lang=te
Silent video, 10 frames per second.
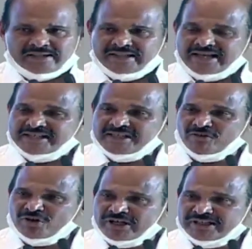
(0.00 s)

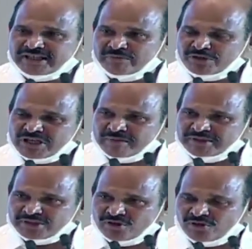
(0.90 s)
దేశంలోని ఇతర
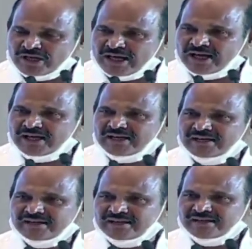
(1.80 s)
ముఖ్యమంత్రులు కూడా
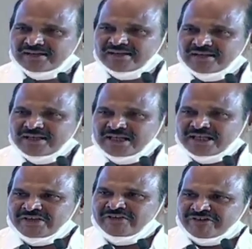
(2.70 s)

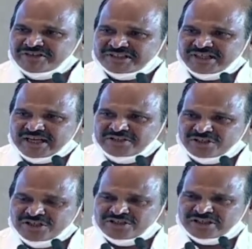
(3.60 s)
ఈ వ్యవస్థని
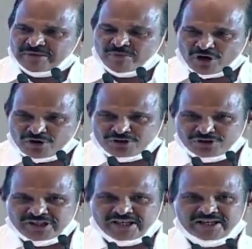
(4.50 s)
అనుసరిస్తే
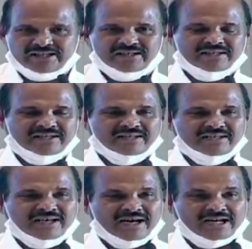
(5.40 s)
బాగుంటుంది
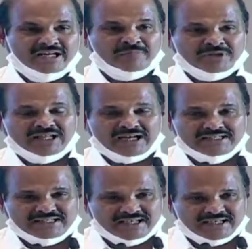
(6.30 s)
అని
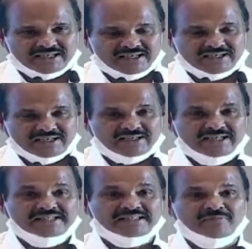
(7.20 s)
ప్రధానిచే
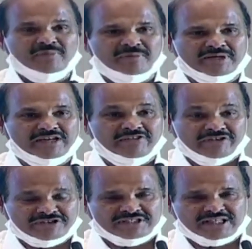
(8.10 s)
కీర్తింపబడ్డ
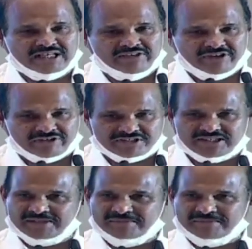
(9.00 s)
వ్యవస్థ ఈ వ్యవస్థ